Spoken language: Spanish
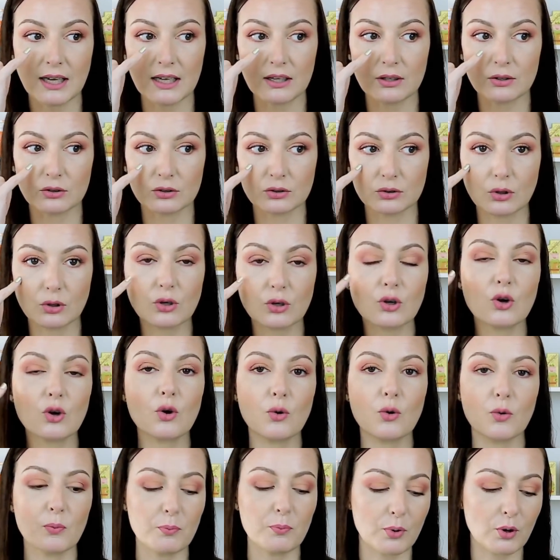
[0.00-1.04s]
el
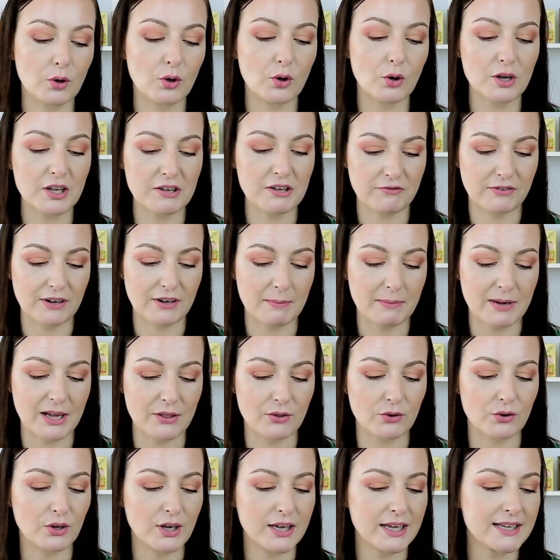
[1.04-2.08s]
contorno un poco
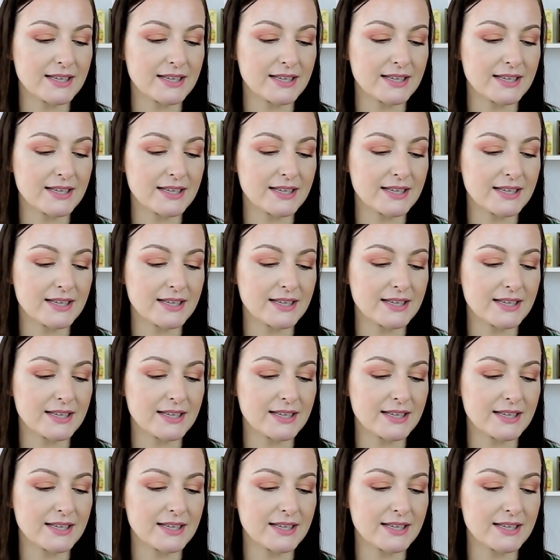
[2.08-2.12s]
inflamado.